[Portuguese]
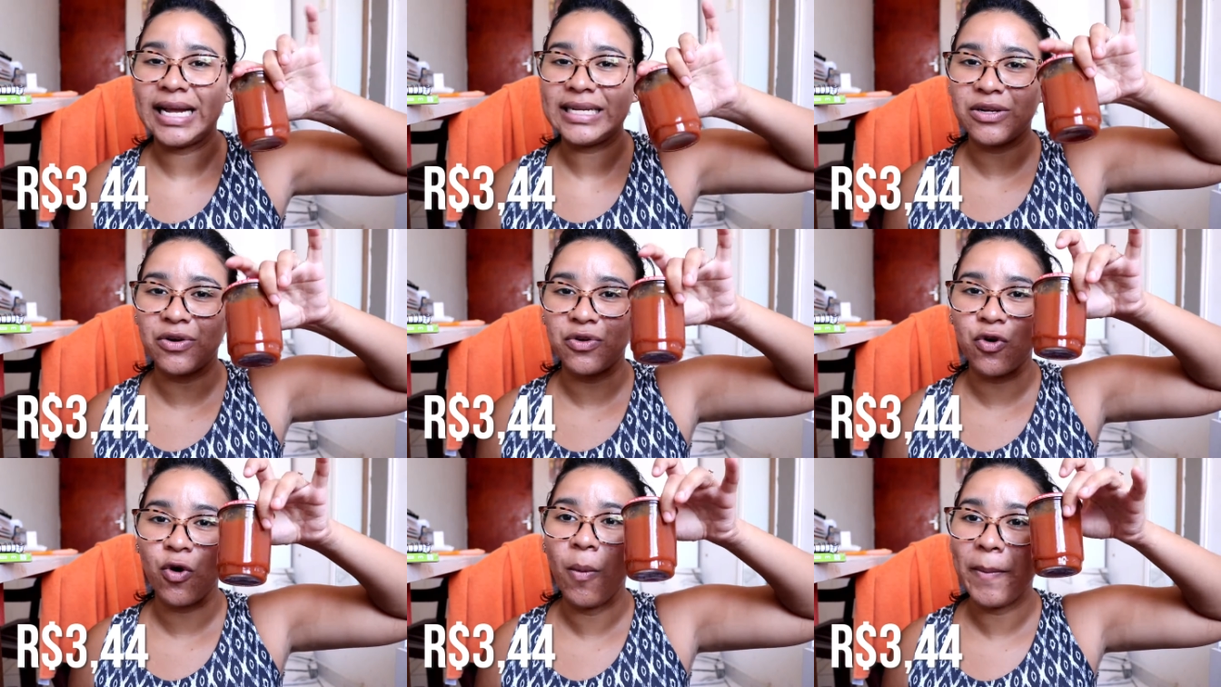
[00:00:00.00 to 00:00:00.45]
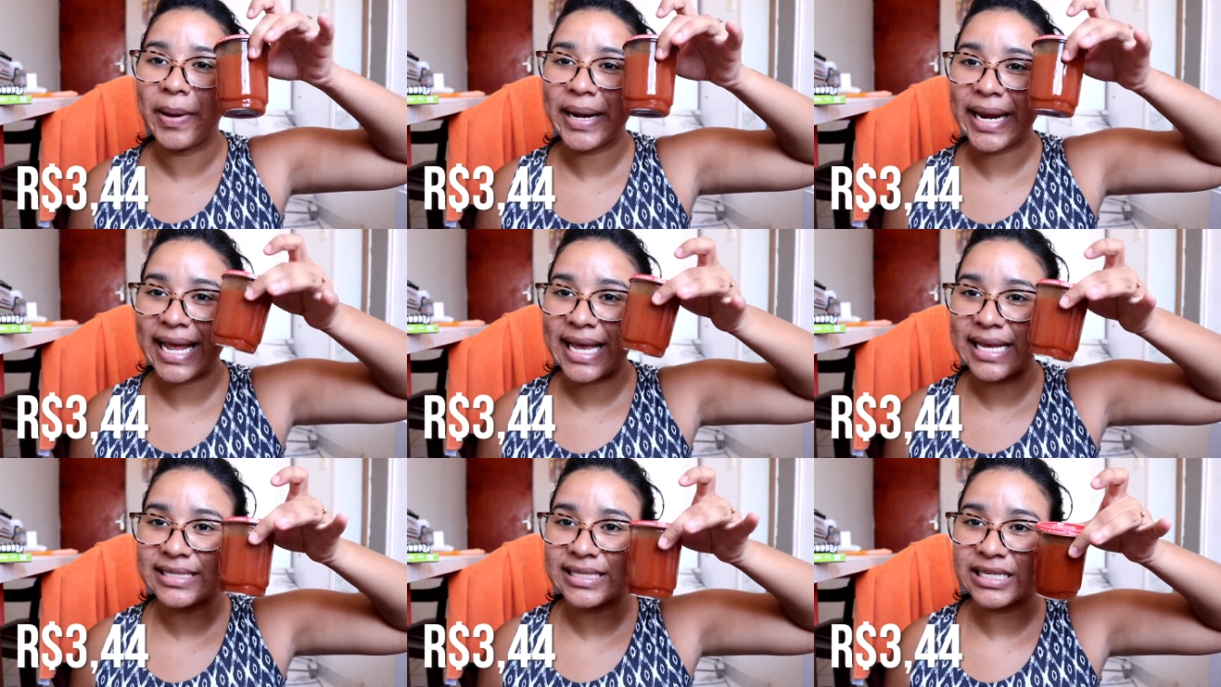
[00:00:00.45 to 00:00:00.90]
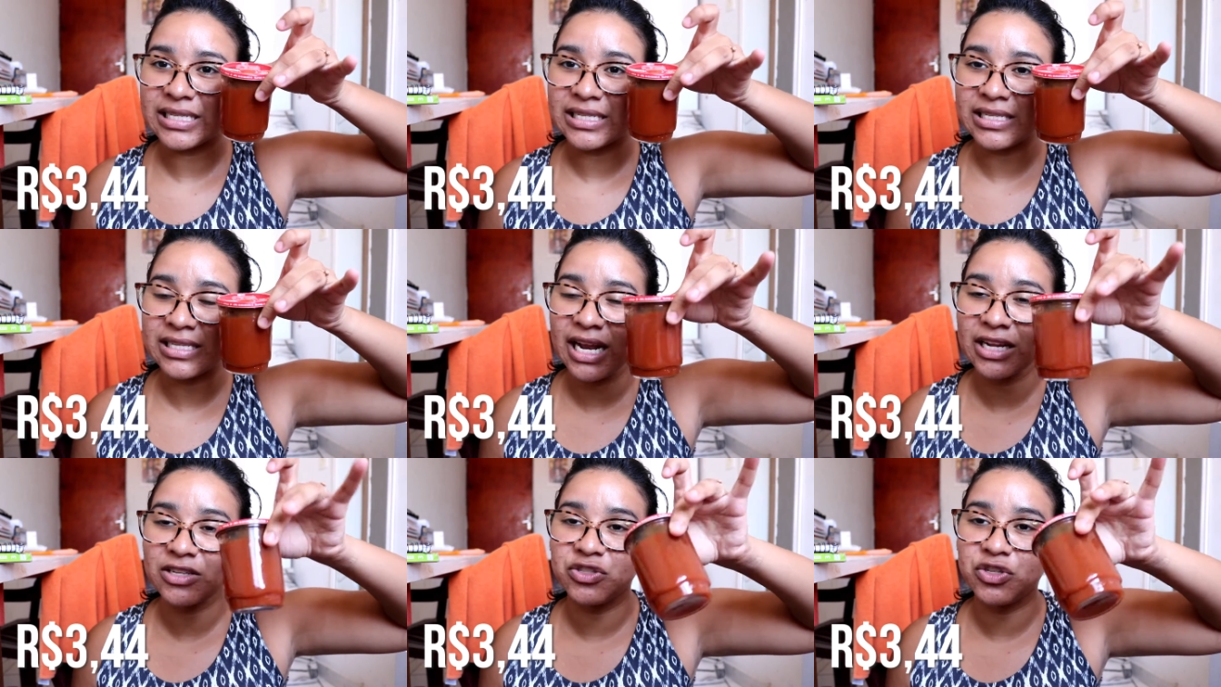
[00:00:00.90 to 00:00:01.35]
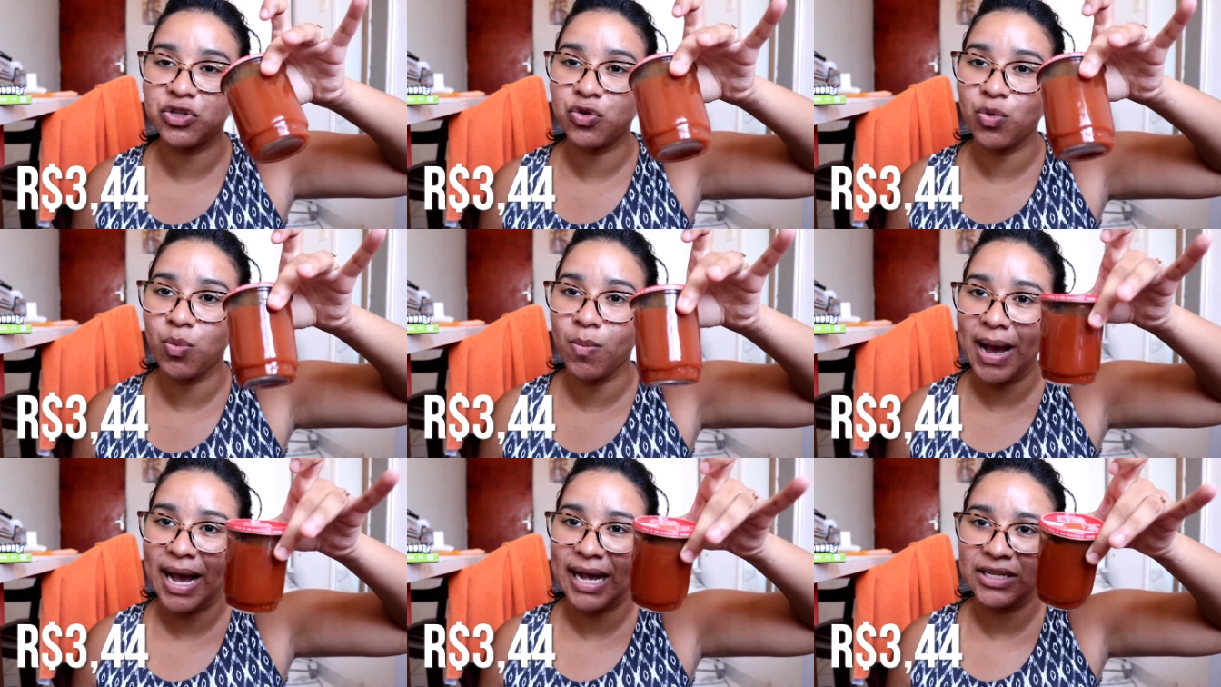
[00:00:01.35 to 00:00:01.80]
Então eu comprei esse extrato de
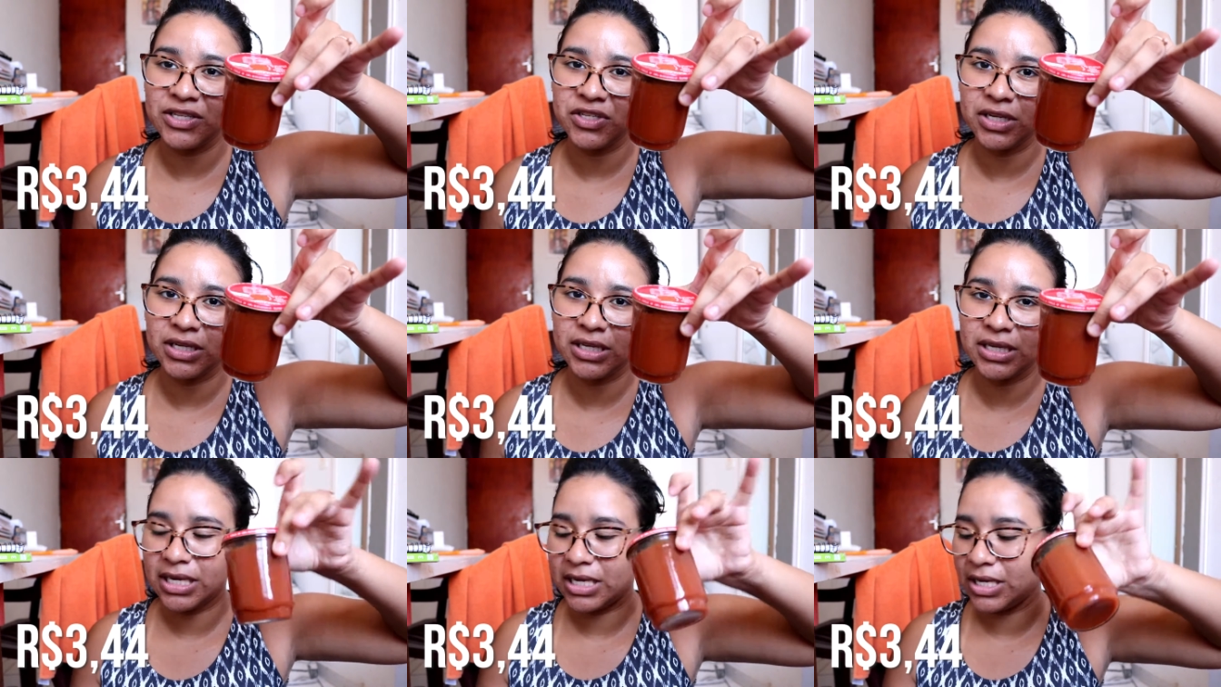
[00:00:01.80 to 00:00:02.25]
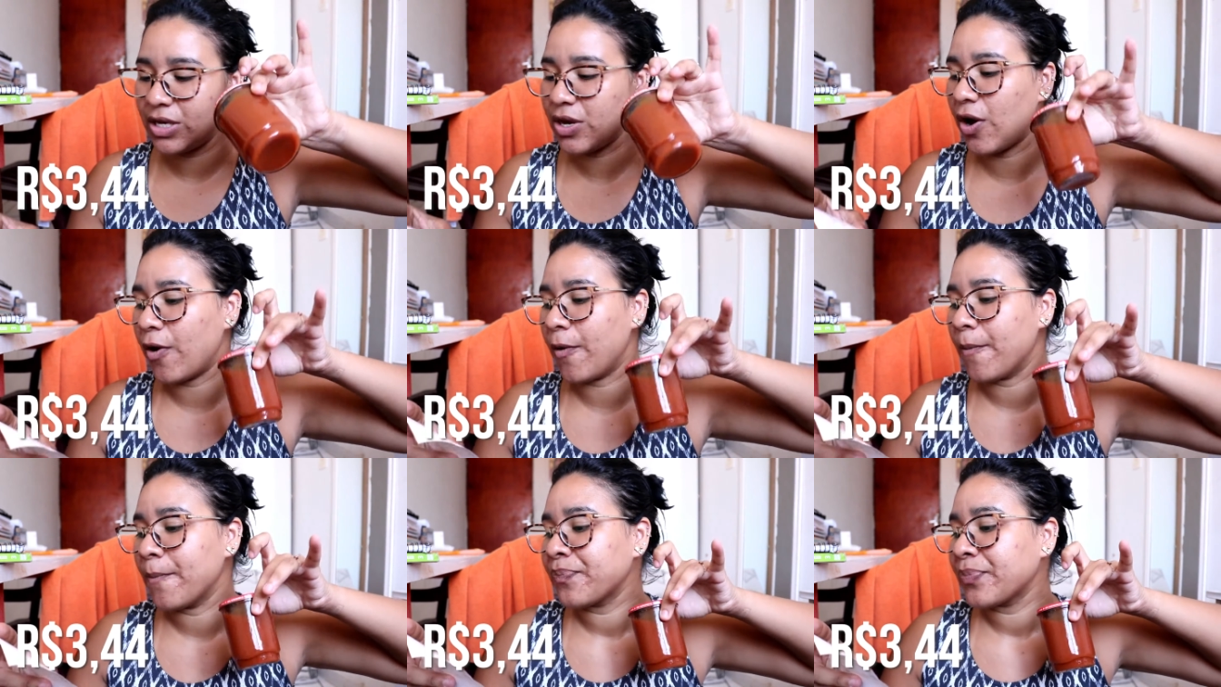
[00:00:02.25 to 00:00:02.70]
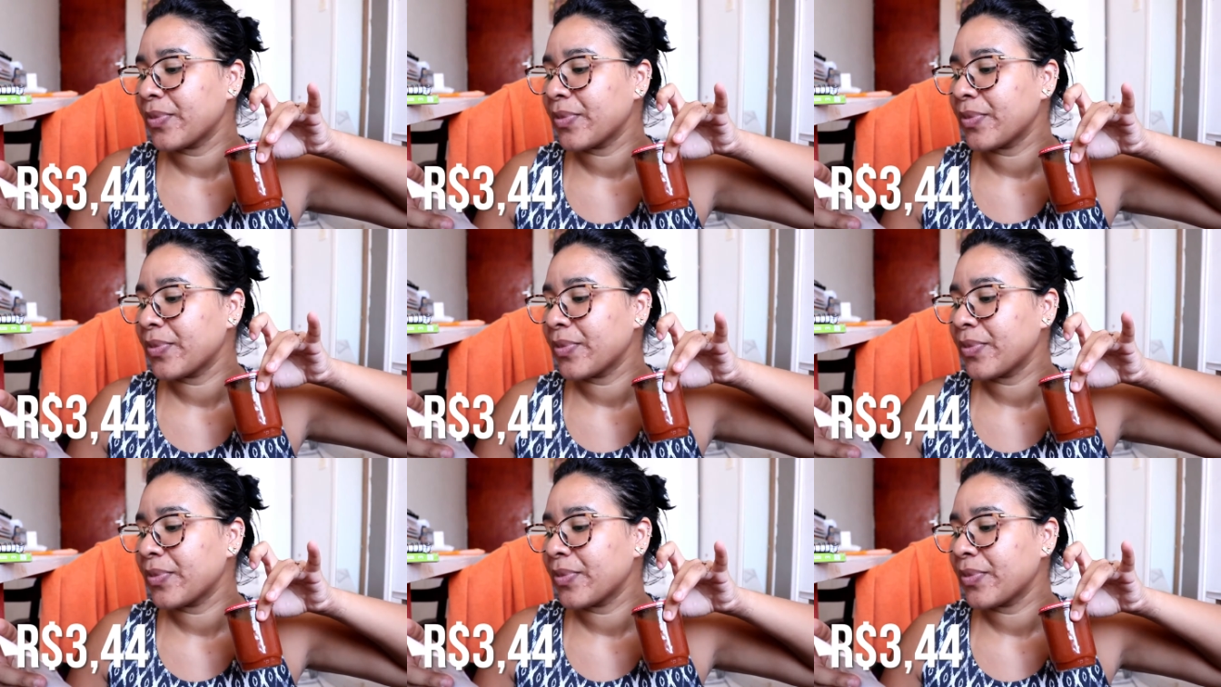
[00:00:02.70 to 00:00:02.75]
tomate aqui, ó